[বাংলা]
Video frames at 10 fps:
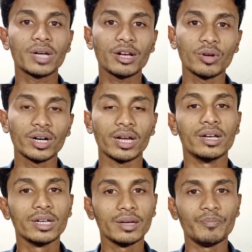র্যাঙ্ক করে না
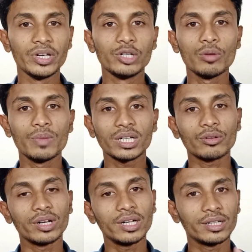ভিডিও মেটার
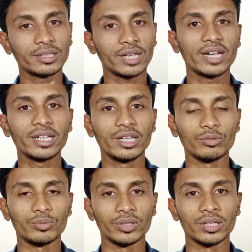করে টাইটেলের
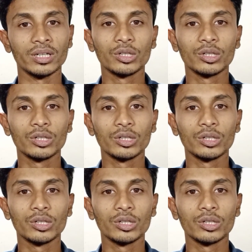উপরে